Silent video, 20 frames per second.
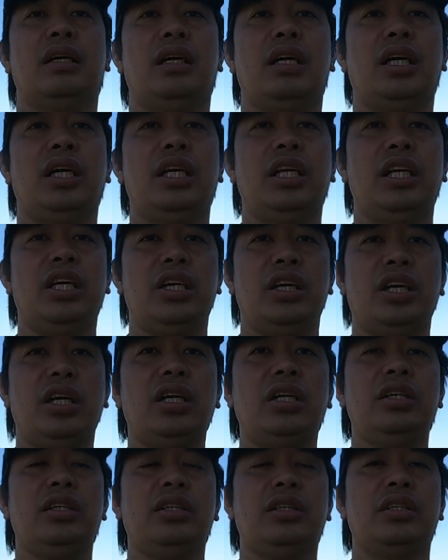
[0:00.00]

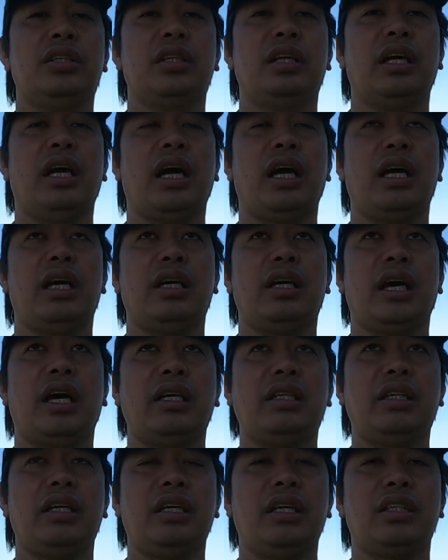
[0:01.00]
earlier uh,
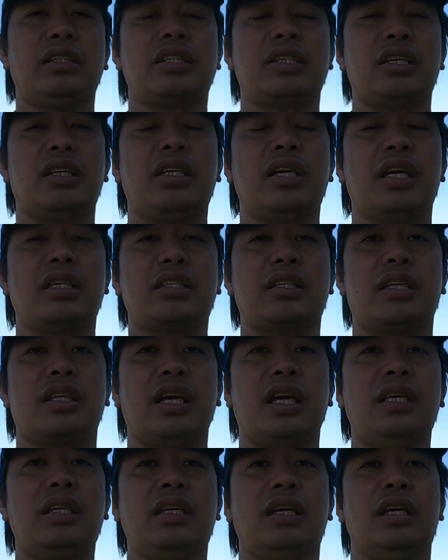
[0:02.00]
I think it's
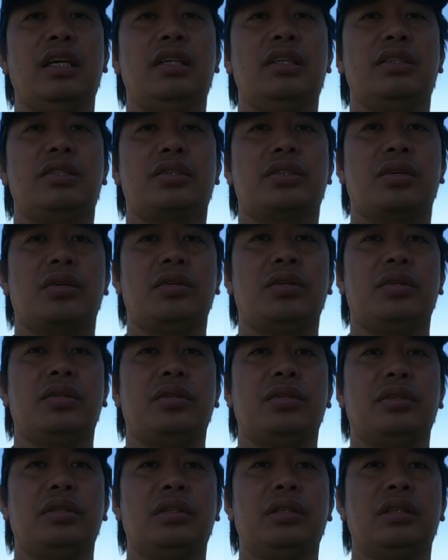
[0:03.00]
yesterday
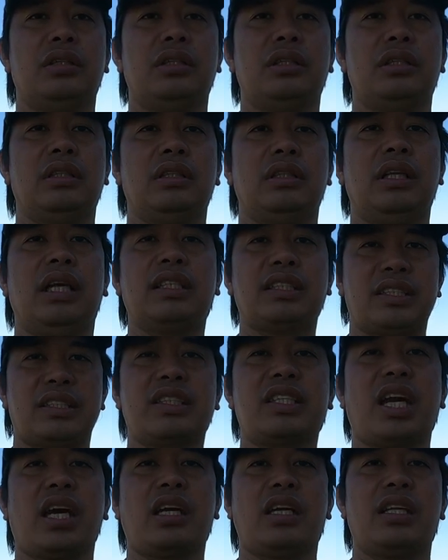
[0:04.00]
so let's
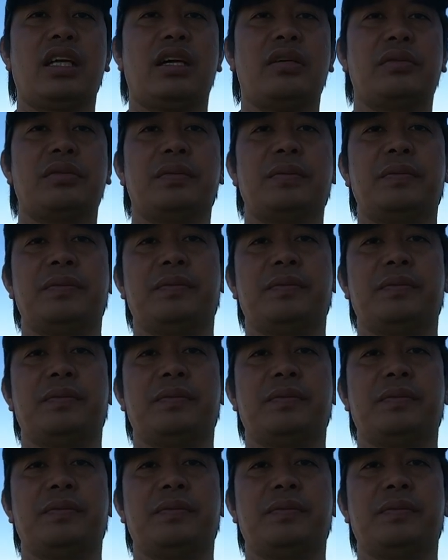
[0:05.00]
check it out